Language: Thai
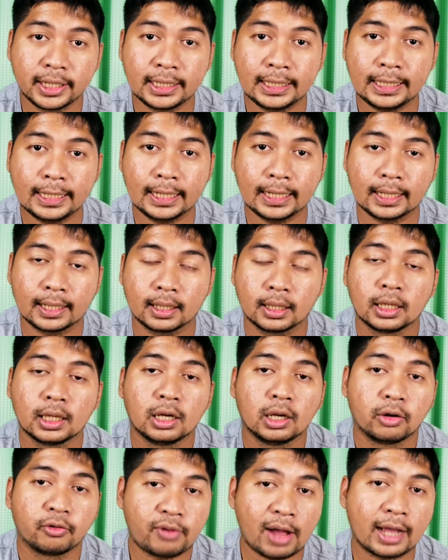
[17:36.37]
ตอนนี้
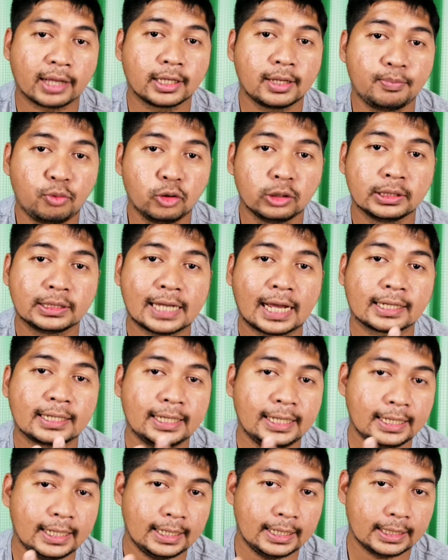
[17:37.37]
ฝั่งญี่ปุ่นจาก
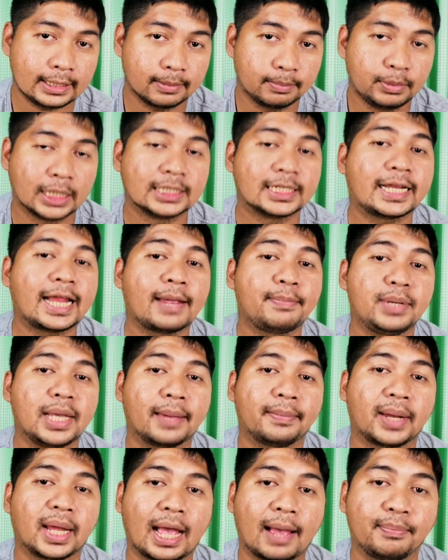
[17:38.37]
ที่เหมือนจะได้เป
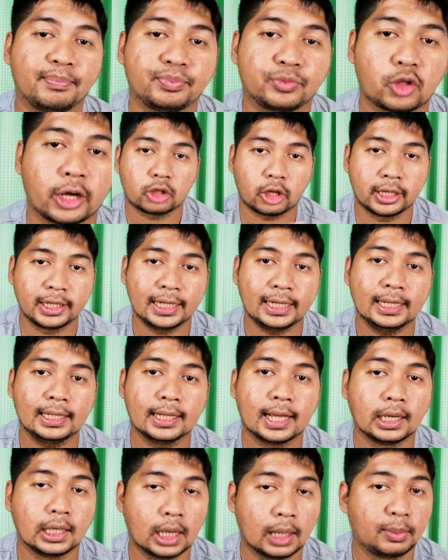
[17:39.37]
รียบนะครับตอนนี้
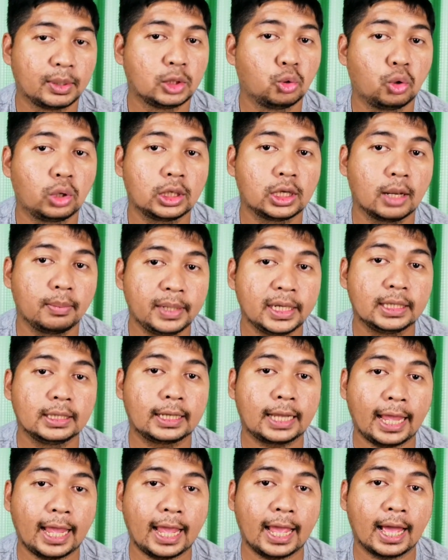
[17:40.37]
เหลือเรือบรรทุกเครื่องบิน
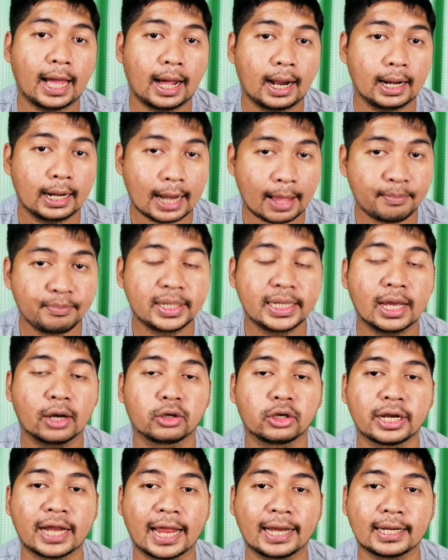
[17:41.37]
แค่ลำเดีย
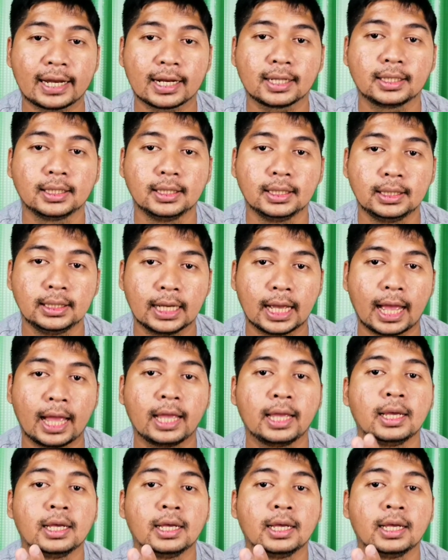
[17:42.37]
วเท่านั้นนั่นคือเรือ